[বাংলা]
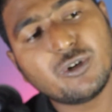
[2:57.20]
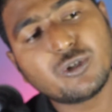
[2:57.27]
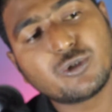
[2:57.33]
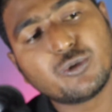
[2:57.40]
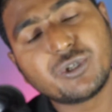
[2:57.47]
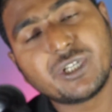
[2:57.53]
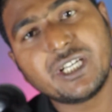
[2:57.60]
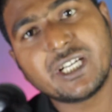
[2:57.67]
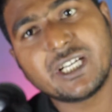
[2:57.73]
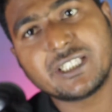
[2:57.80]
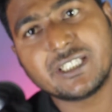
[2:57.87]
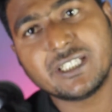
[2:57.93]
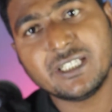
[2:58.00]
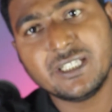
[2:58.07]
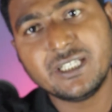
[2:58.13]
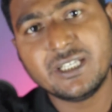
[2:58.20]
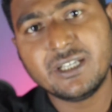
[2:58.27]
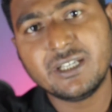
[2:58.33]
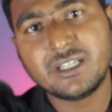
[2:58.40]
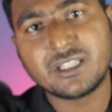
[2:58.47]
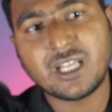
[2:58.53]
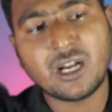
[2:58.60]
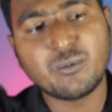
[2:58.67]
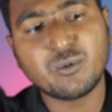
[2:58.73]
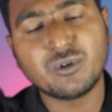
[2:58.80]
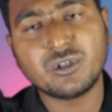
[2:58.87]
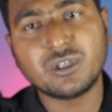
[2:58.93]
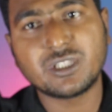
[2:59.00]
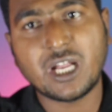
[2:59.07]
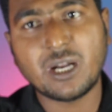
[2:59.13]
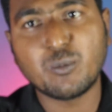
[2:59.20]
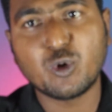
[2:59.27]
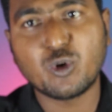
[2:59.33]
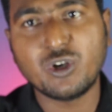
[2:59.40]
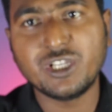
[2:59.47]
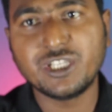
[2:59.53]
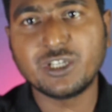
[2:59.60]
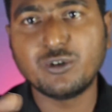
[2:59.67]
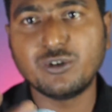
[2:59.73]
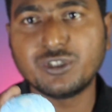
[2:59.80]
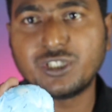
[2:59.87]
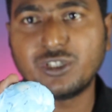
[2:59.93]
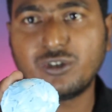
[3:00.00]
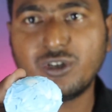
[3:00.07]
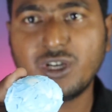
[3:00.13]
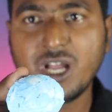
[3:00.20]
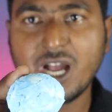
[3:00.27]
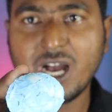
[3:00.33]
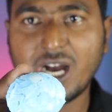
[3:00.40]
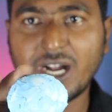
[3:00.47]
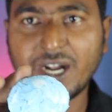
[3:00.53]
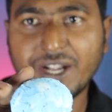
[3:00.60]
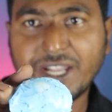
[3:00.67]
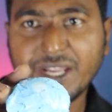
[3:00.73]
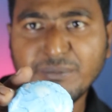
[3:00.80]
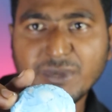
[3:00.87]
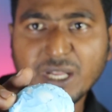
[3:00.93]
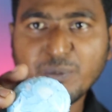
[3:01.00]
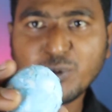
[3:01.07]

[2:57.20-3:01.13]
এগুলো শুকিয়ে গেছে থার্মো থার্মোকলে যেগুলো ছিল আর ডিমটা